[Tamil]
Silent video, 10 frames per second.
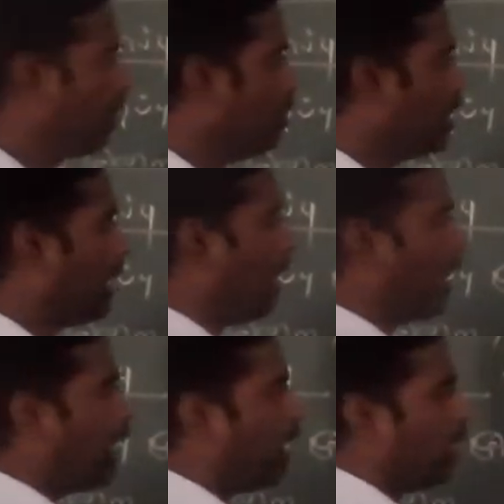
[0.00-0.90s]
இதில்
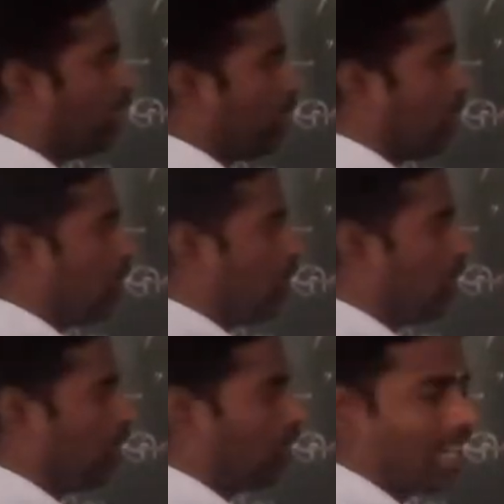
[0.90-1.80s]

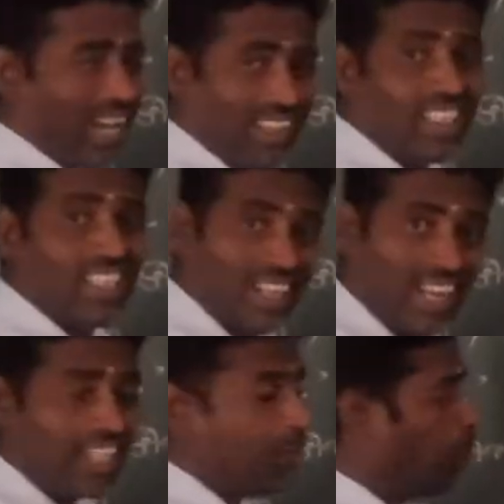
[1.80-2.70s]
காந்தம்
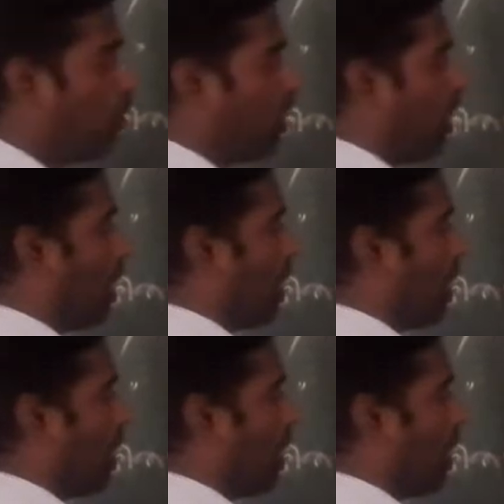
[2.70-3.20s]
இல்லாத பொருட்களாக